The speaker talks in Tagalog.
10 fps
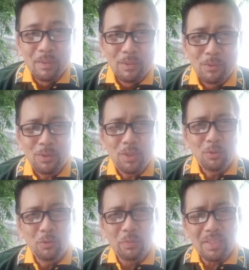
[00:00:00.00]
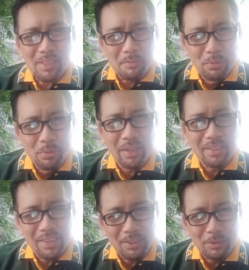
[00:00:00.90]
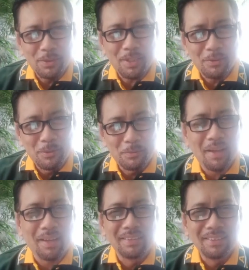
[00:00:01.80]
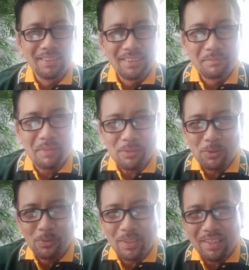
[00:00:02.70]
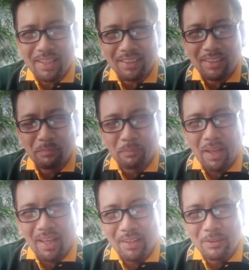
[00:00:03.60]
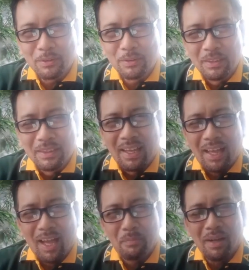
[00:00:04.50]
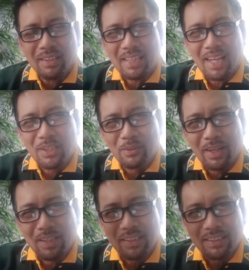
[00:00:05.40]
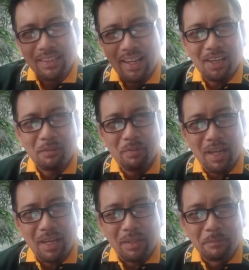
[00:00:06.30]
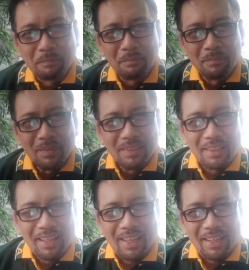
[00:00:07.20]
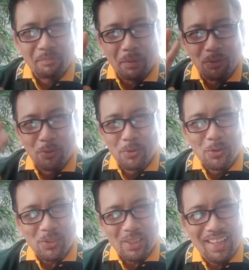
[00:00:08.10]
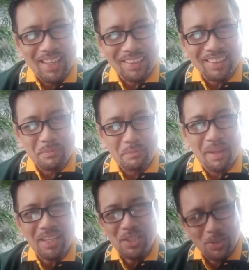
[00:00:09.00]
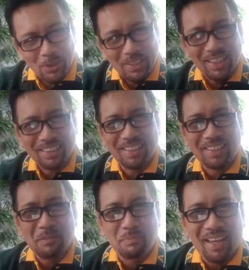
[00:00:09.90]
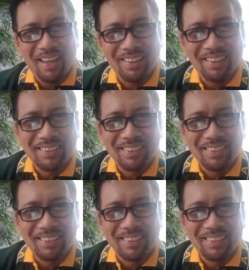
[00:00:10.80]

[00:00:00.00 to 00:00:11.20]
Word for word: kundi upang sa buhay na ito sa lupa, matutunan natin paanong habang tayo ay naglalakbay at patungo sa langit, ma-enjoy natin ang biyahe.